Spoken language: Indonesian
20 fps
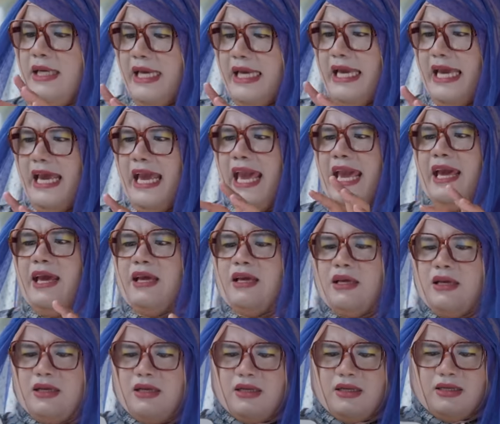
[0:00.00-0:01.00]
Ih,
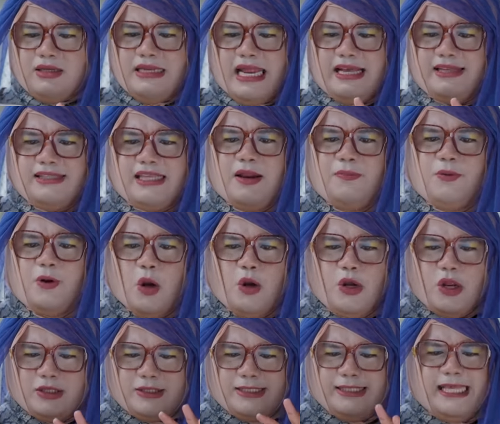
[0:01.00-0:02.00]
dasar
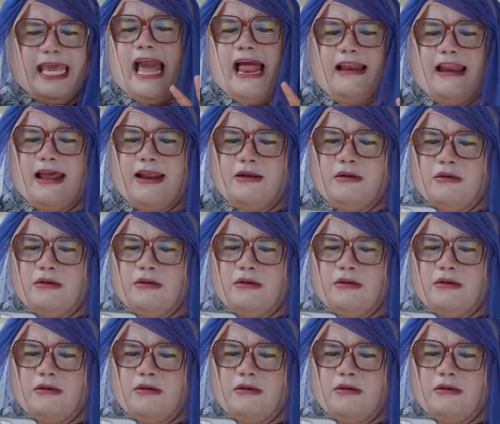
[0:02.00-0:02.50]
berondong sialan.